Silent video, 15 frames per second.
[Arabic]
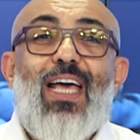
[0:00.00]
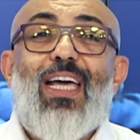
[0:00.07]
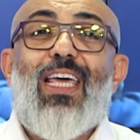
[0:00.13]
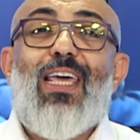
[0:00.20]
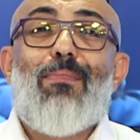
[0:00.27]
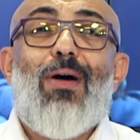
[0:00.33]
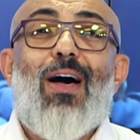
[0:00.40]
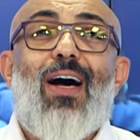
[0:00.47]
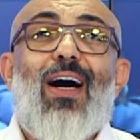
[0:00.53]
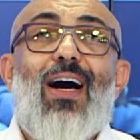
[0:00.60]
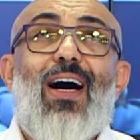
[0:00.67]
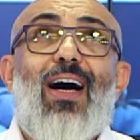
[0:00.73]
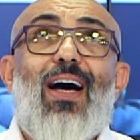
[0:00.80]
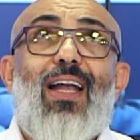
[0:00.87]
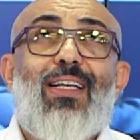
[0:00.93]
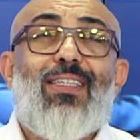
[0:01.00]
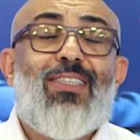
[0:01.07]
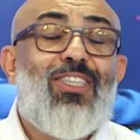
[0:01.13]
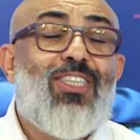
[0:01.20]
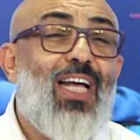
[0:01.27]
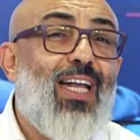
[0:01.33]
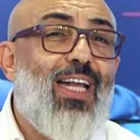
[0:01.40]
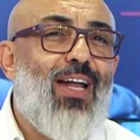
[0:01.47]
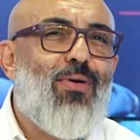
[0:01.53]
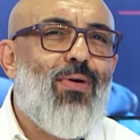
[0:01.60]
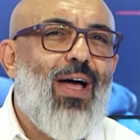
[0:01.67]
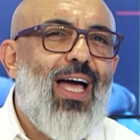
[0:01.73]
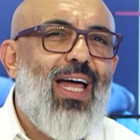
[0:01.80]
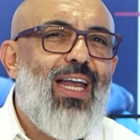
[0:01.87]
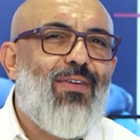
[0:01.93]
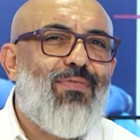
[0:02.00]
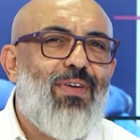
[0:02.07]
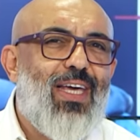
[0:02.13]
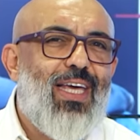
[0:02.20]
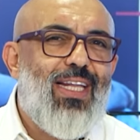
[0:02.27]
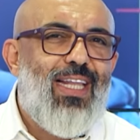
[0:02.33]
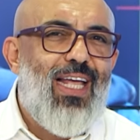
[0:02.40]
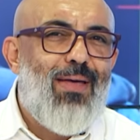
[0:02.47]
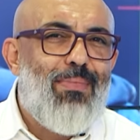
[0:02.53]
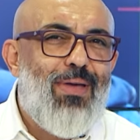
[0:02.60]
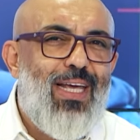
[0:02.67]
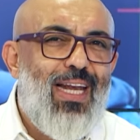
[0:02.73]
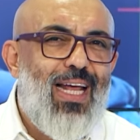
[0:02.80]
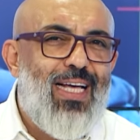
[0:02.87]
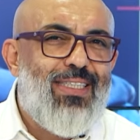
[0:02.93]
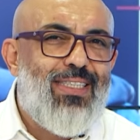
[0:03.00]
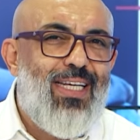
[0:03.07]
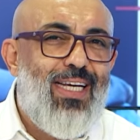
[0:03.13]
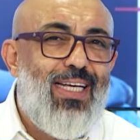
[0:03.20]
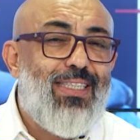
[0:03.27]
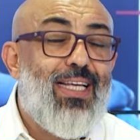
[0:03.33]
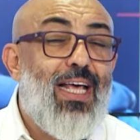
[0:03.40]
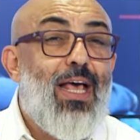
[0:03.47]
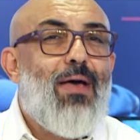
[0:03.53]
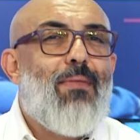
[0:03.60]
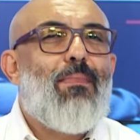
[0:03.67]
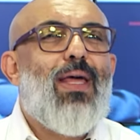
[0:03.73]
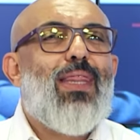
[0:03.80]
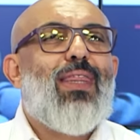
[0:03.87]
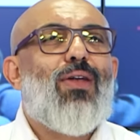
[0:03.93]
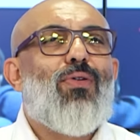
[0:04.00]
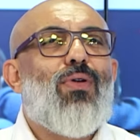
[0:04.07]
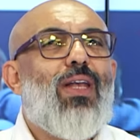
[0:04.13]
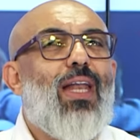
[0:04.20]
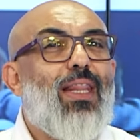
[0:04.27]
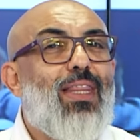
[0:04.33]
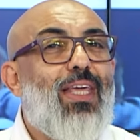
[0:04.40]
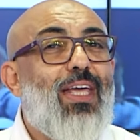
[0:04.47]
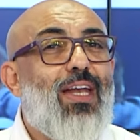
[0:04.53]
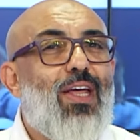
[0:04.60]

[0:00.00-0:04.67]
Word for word: كما قال جل وعلا في كتابه العزيز مثل الذين